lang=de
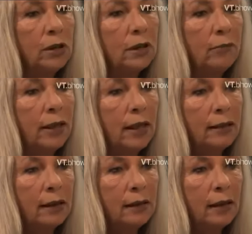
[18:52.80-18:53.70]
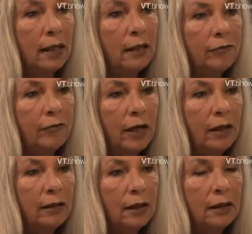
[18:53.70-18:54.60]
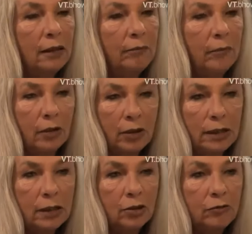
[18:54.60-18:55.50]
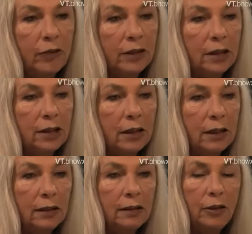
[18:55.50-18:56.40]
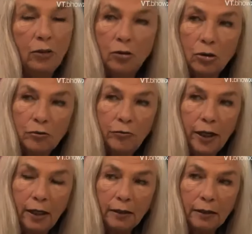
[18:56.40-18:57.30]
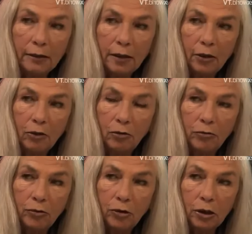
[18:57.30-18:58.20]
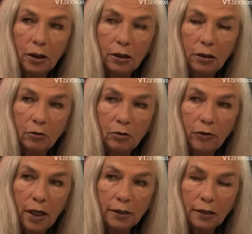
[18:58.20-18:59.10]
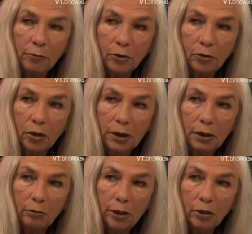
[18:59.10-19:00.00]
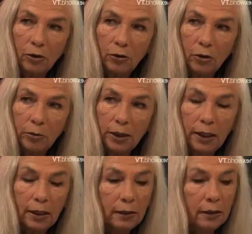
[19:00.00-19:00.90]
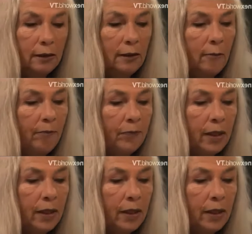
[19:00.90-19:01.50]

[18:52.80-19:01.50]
Und man hat dann angefangen, nachdem auch Tesla schon festgestellt hat, dass die Ionosphäre, das ist ein Duftgürtel in ungefähr 80 bis 100 Kilometer Höhe über der Erde,